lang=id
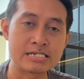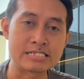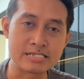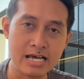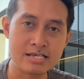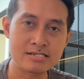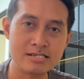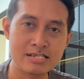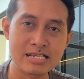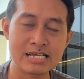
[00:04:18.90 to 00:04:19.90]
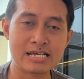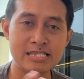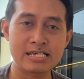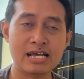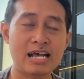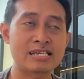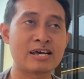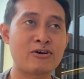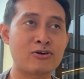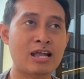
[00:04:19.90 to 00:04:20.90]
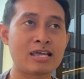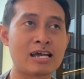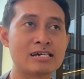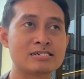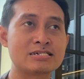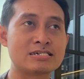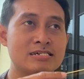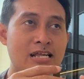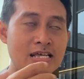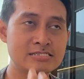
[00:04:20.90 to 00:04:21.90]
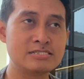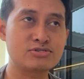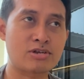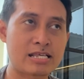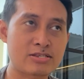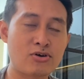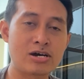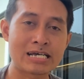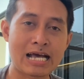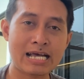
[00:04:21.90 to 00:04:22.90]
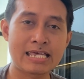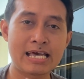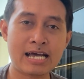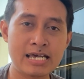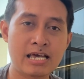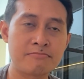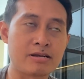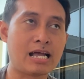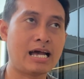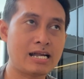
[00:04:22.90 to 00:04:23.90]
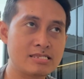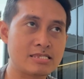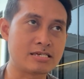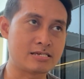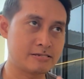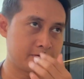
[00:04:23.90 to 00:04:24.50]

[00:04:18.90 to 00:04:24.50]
Dan ketika ada orang yang rajin sholat kok nggak kaya-kaya berarti